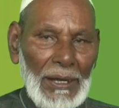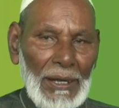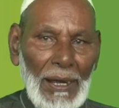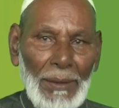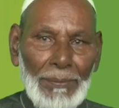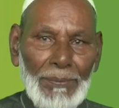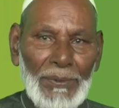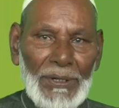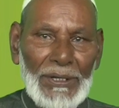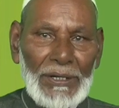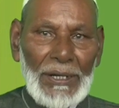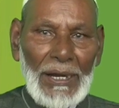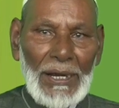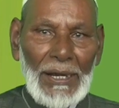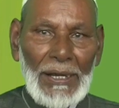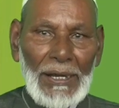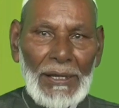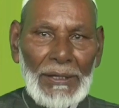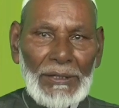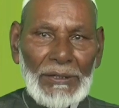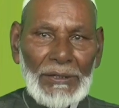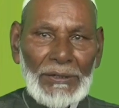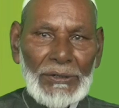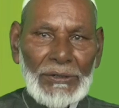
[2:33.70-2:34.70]
আপনারা
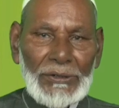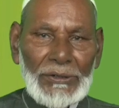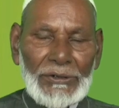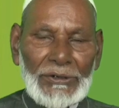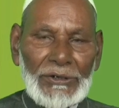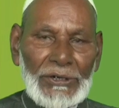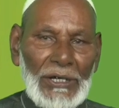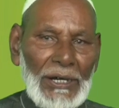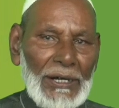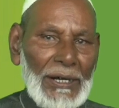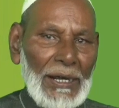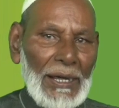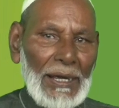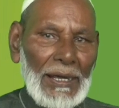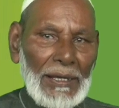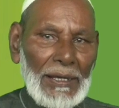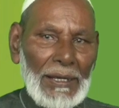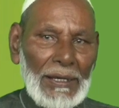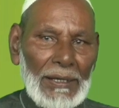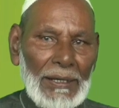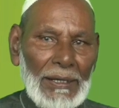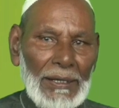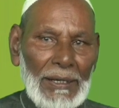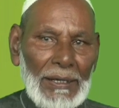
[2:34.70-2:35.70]
যারা
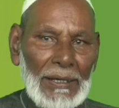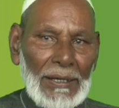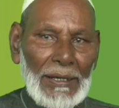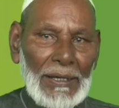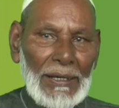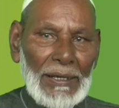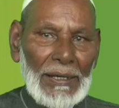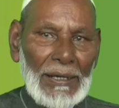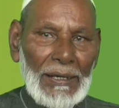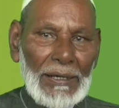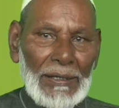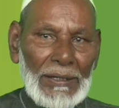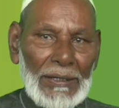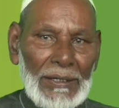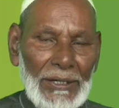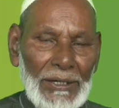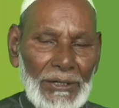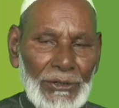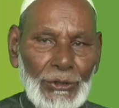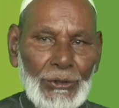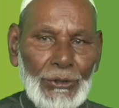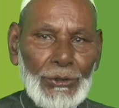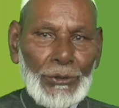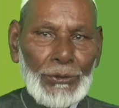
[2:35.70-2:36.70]

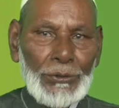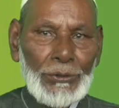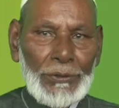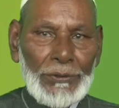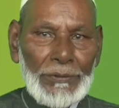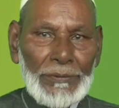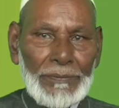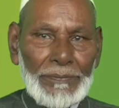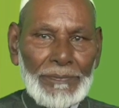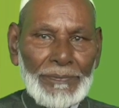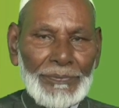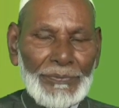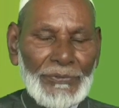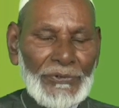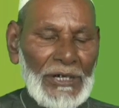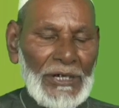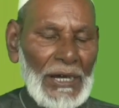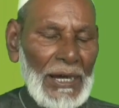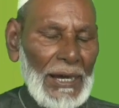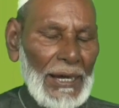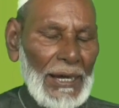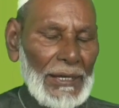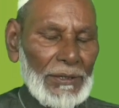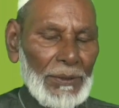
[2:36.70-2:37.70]
ইচ্ছুক যে
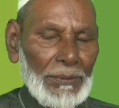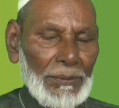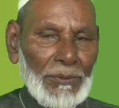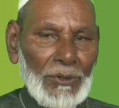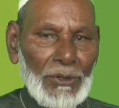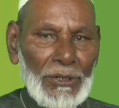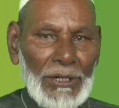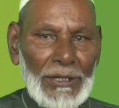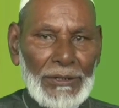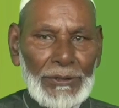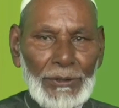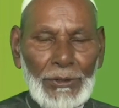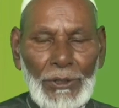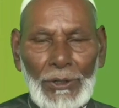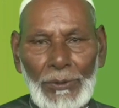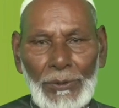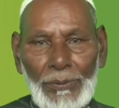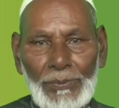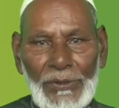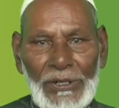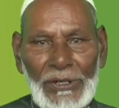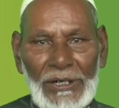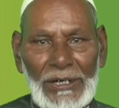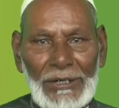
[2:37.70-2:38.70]
আদমনুরের
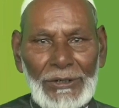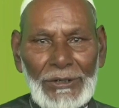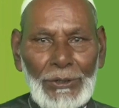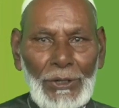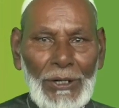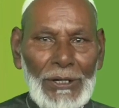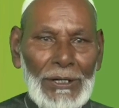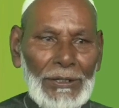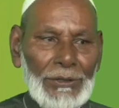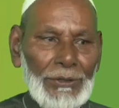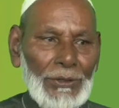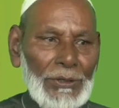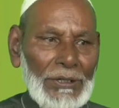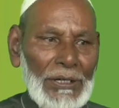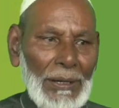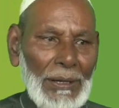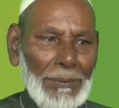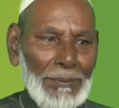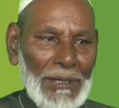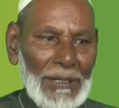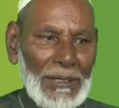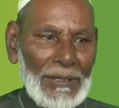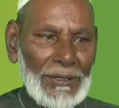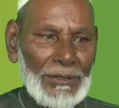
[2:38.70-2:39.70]
তরফ থেকে সরাসরি
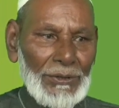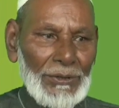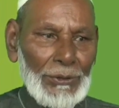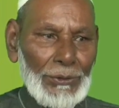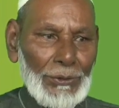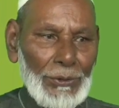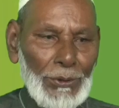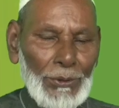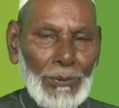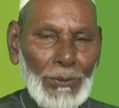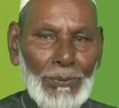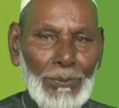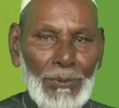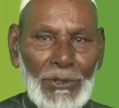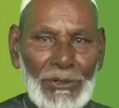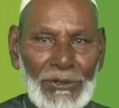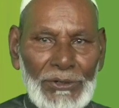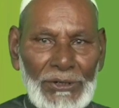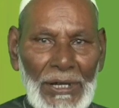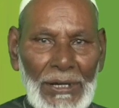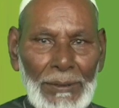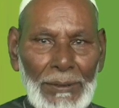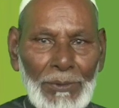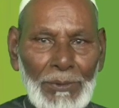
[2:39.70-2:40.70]
আমরা কিছু শুনব
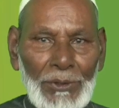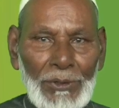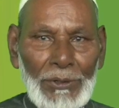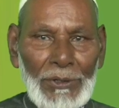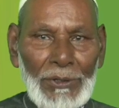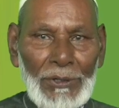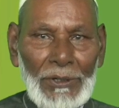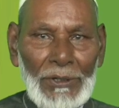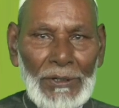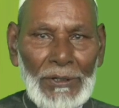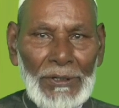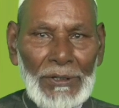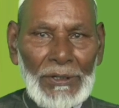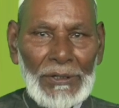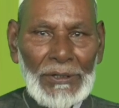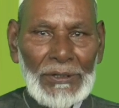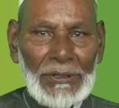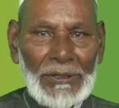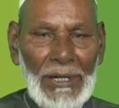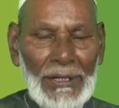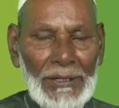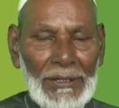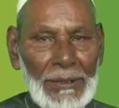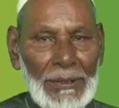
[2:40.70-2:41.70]
জানব
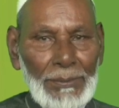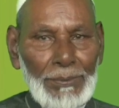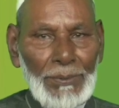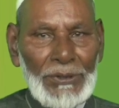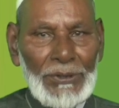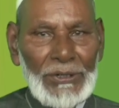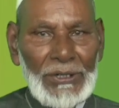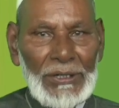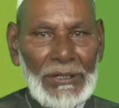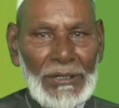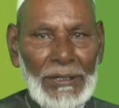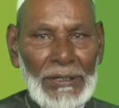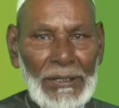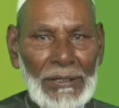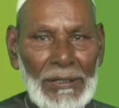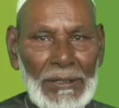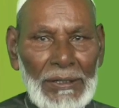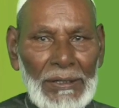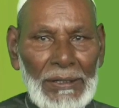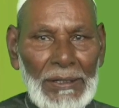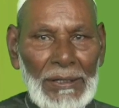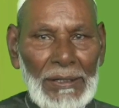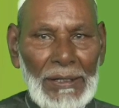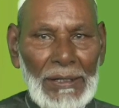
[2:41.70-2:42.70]
তাদের প্রতি
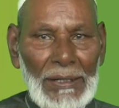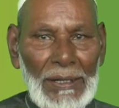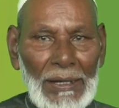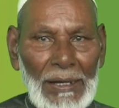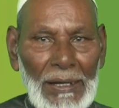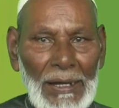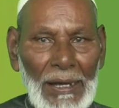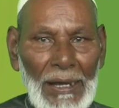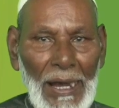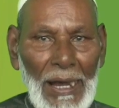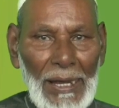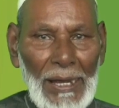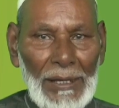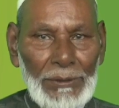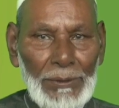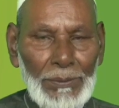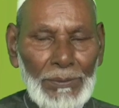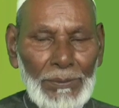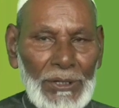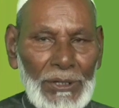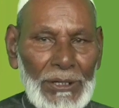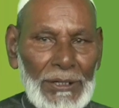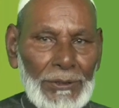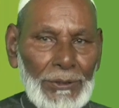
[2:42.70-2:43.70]

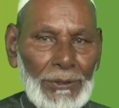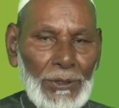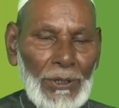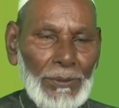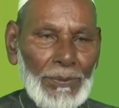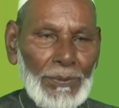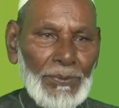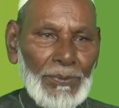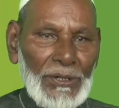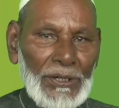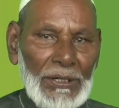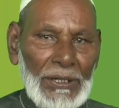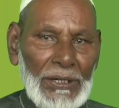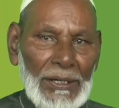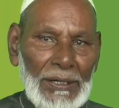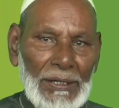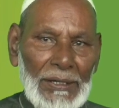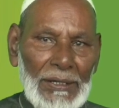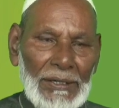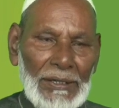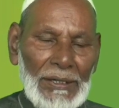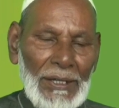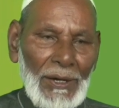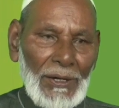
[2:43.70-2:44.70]
আদমনুরের তরফ থেকে
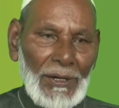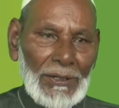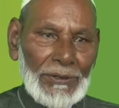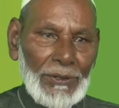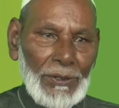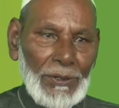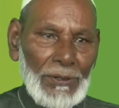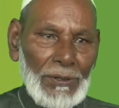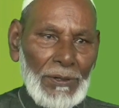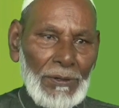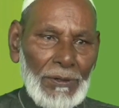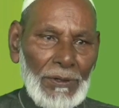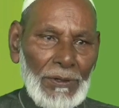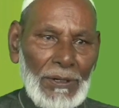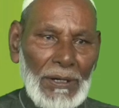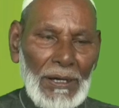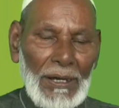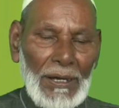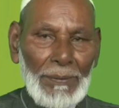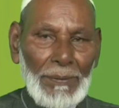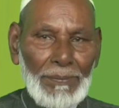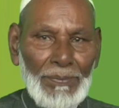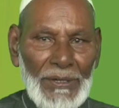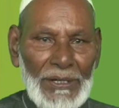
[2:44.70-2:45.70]
দাওয়াত রইল
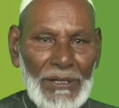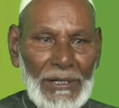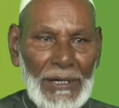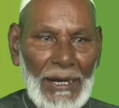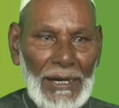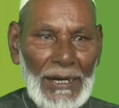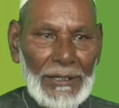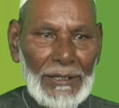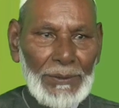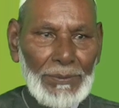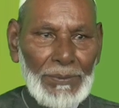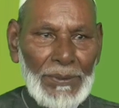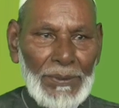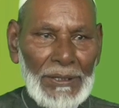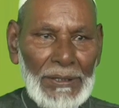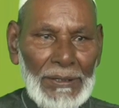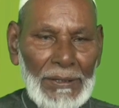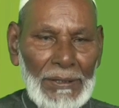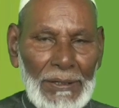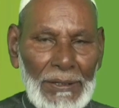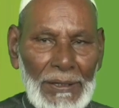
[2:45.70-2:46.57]
আপনারা আসবেন